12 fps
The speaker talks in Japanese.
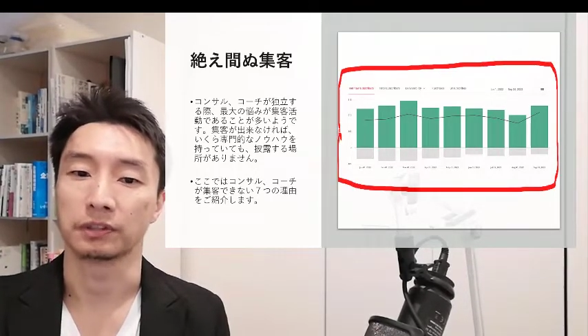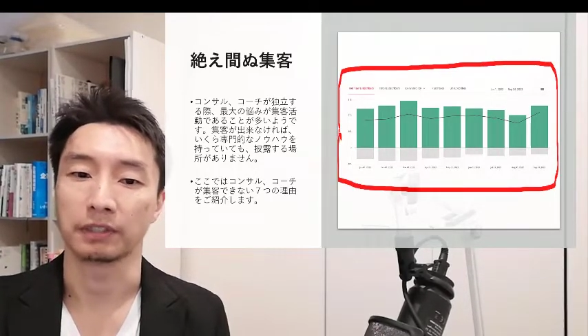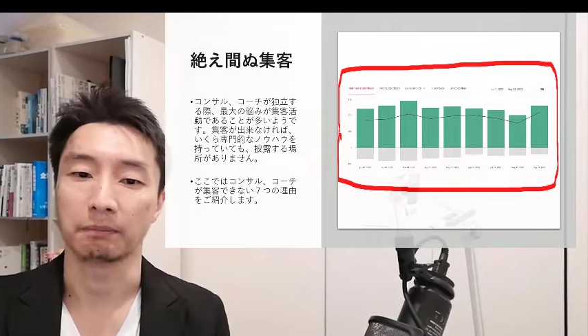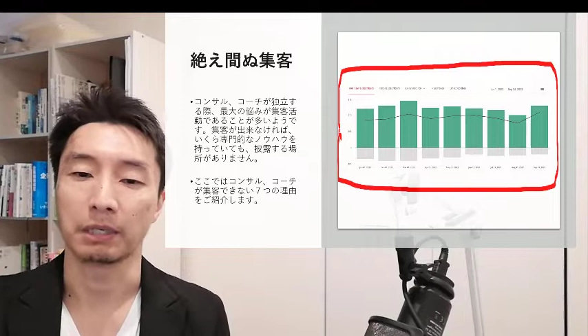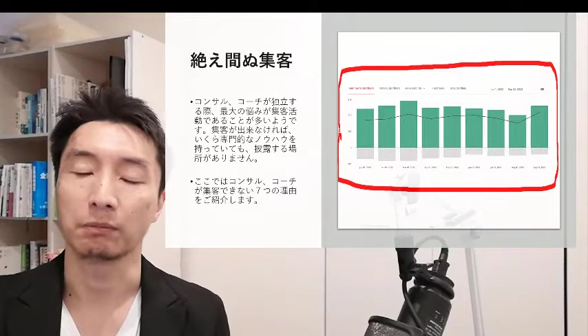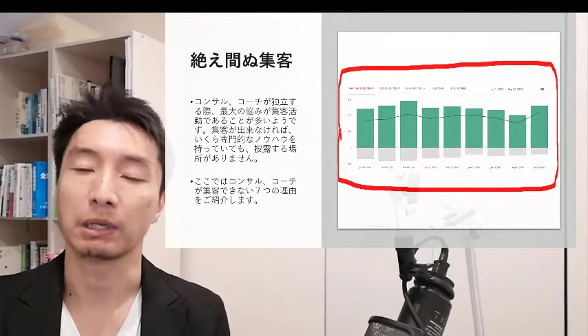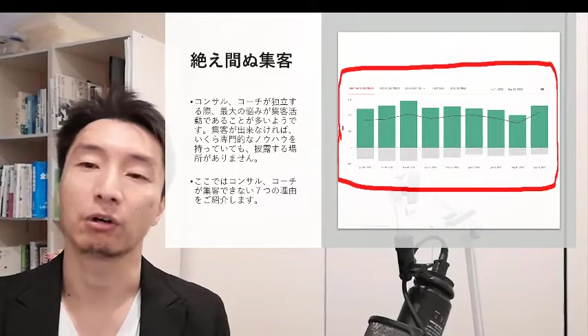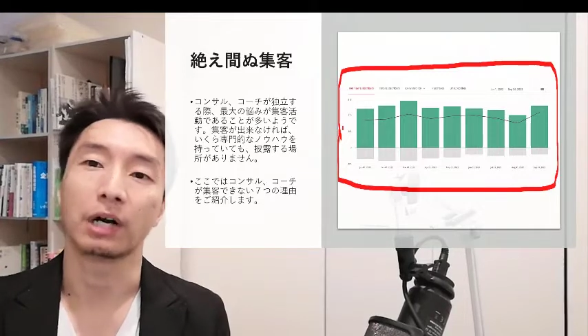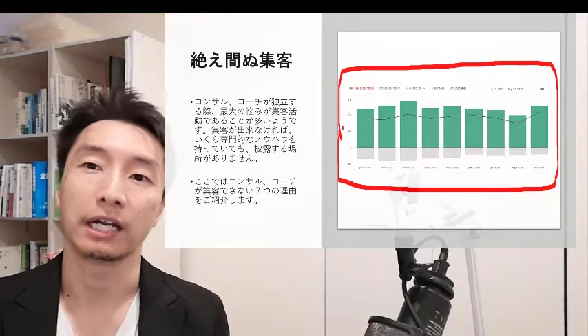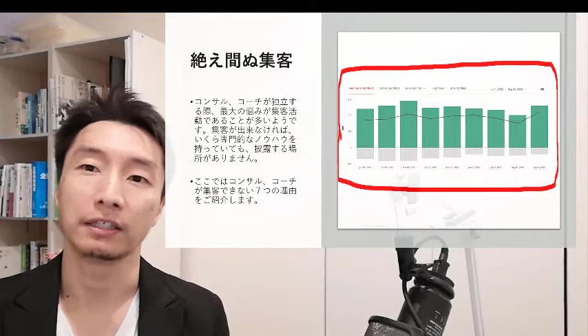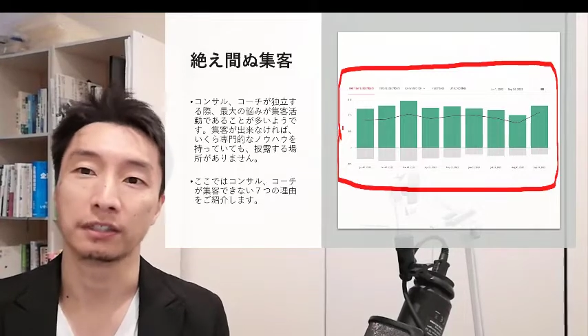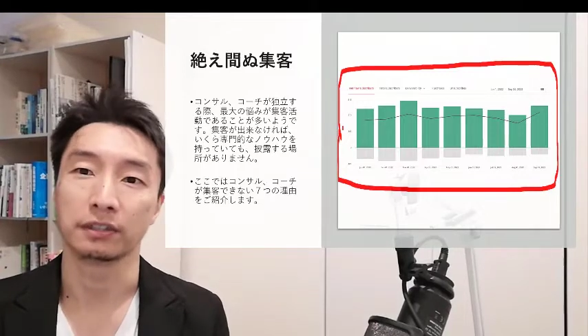すね、
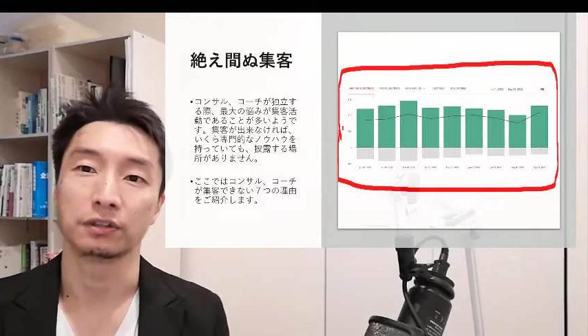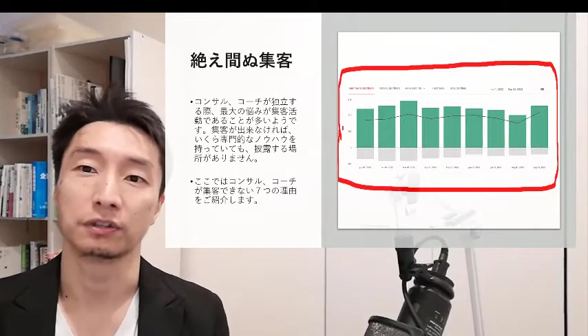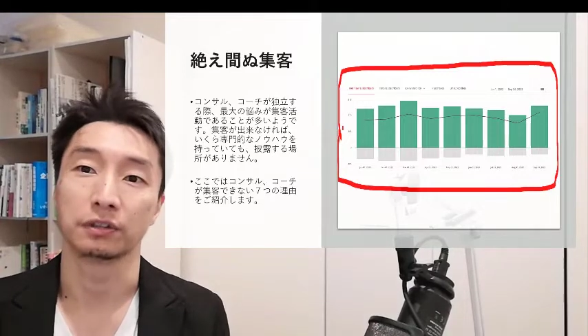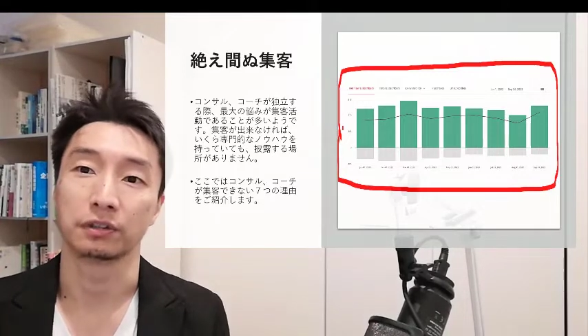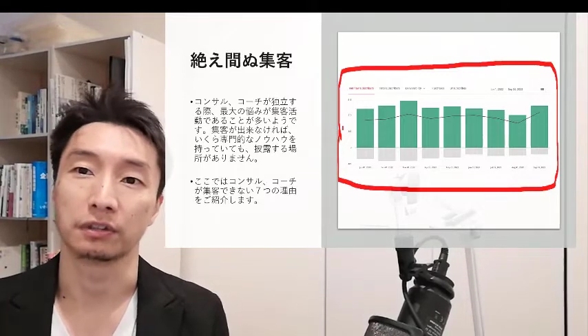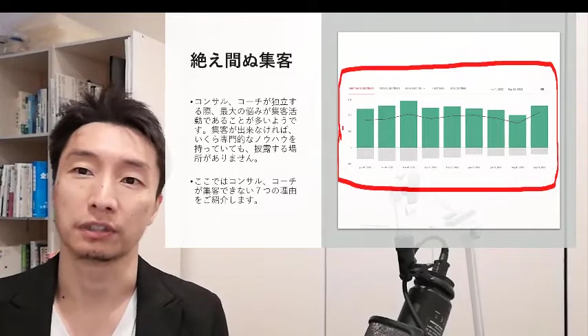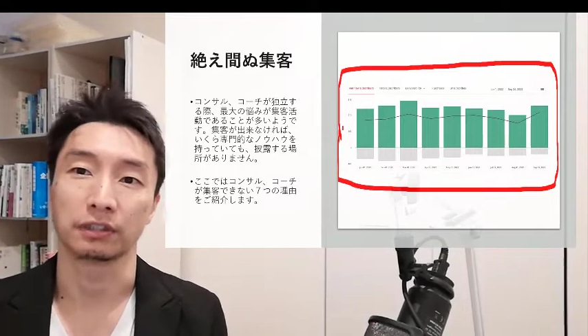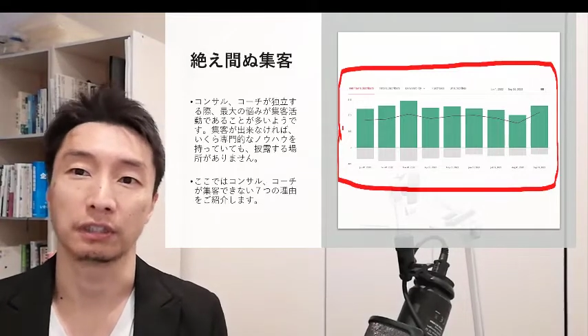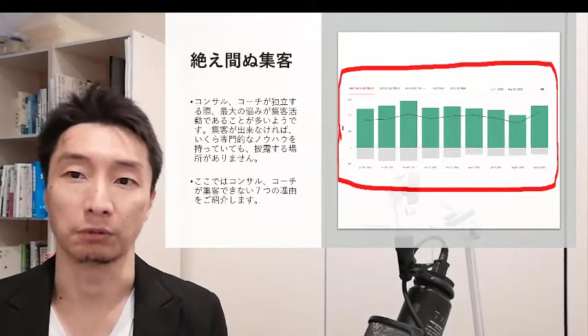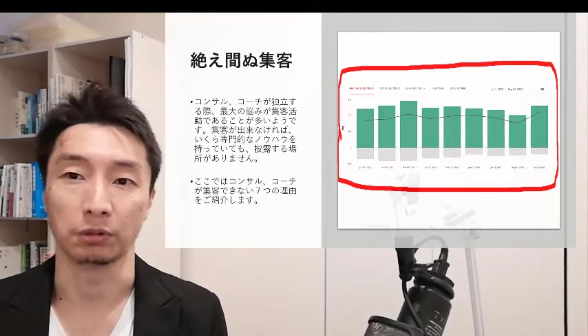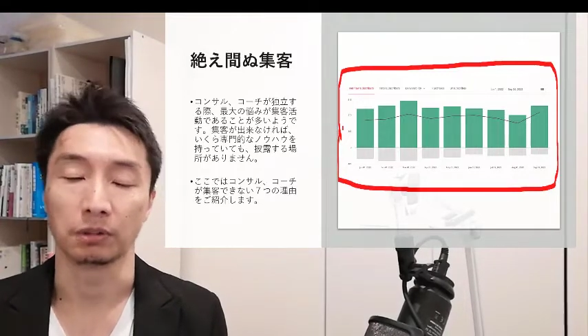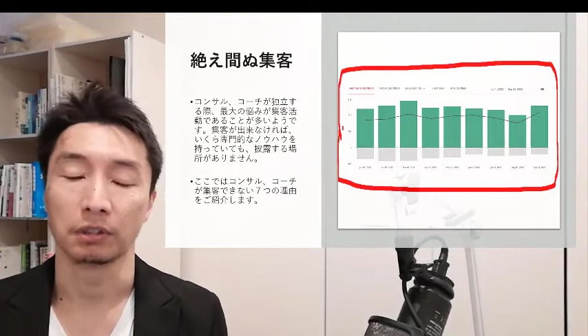メルマガを配信する
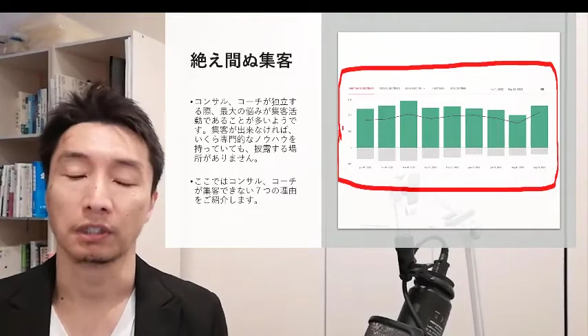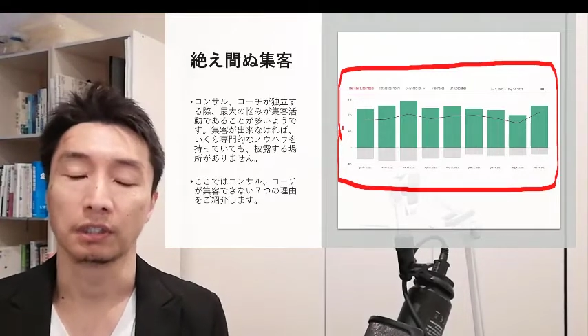システム。